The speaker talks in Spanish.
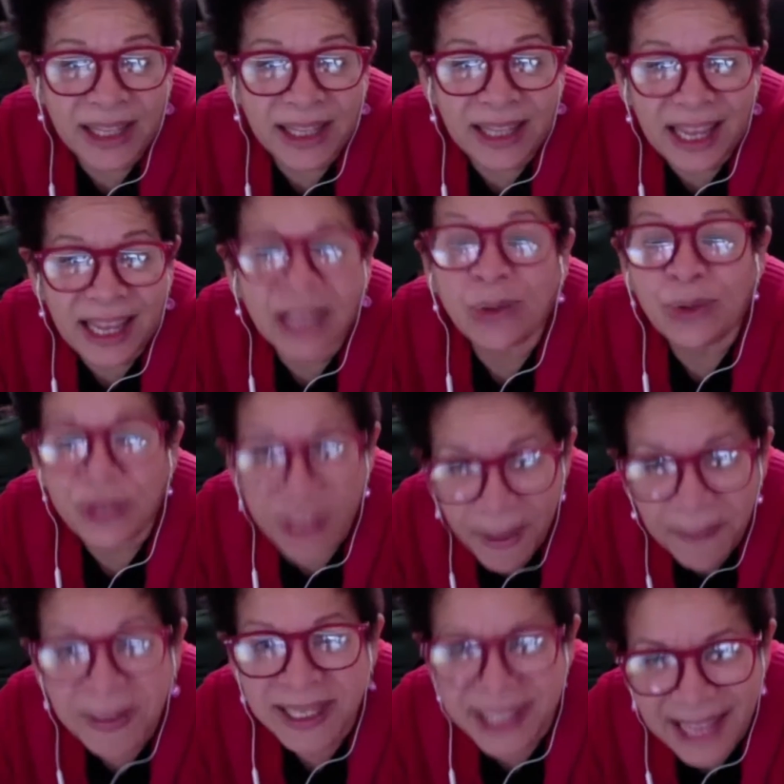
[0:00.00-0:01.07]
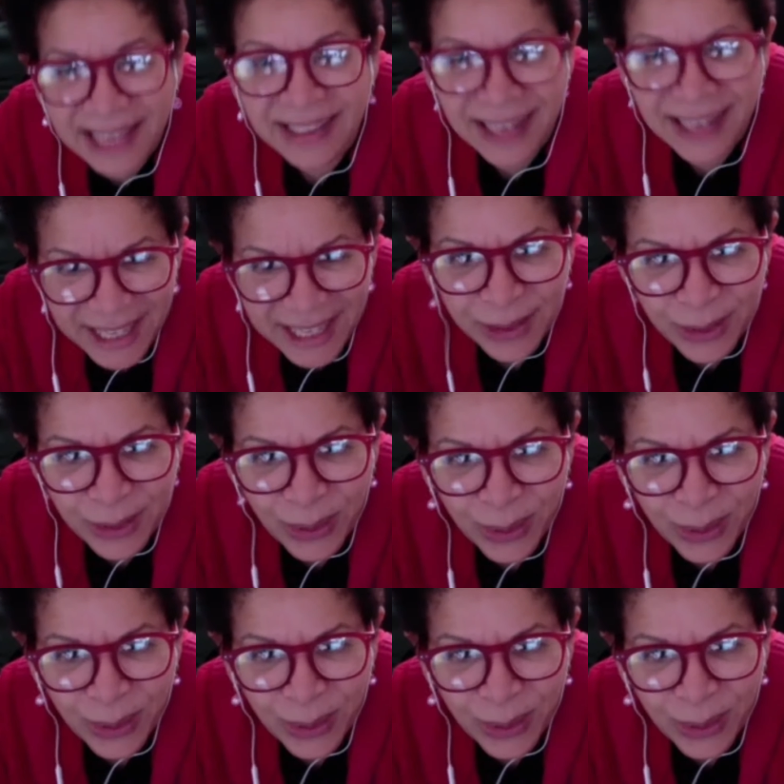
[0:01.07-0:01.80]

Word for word: ti que tú siempre estás listo.